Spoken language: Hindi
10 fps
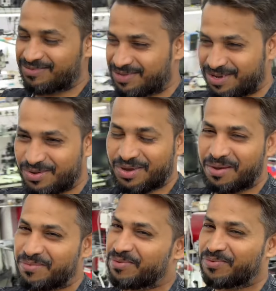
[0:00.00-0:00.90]
इन लोग का
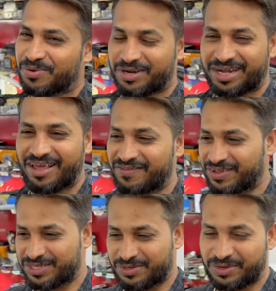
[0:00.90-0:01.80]
भी बहुत टाइम
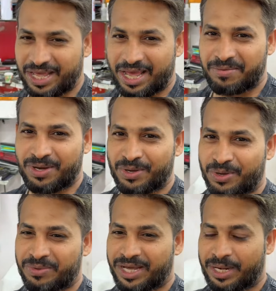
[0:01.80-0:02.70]
वेस्ट हो गया है अभी इन लोग
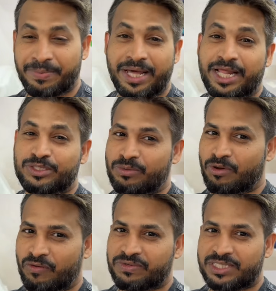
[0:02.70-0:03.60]
को भी घर पे आना है सुबह
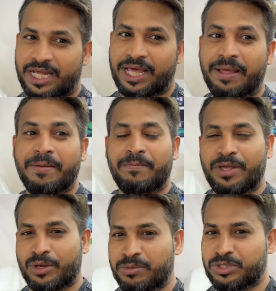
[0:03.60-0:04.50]
ऑफिस जाना है
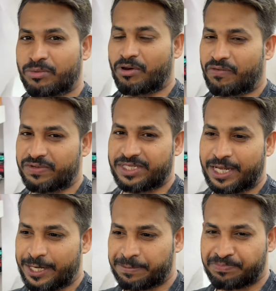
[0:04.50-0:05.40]
मेरे को भी सुबह ऑफिस
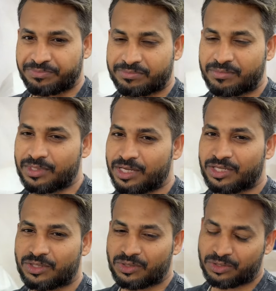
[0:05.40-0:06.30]
जाना
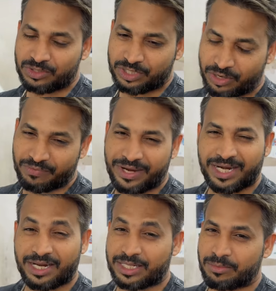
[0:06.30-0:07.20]
है तो चलो वेट
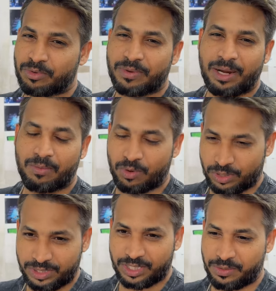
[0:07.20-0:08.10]
करते हैं मोबाइल
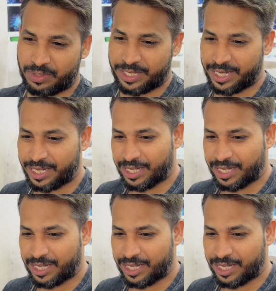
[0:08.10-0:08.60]
बहुत ज़रूरी है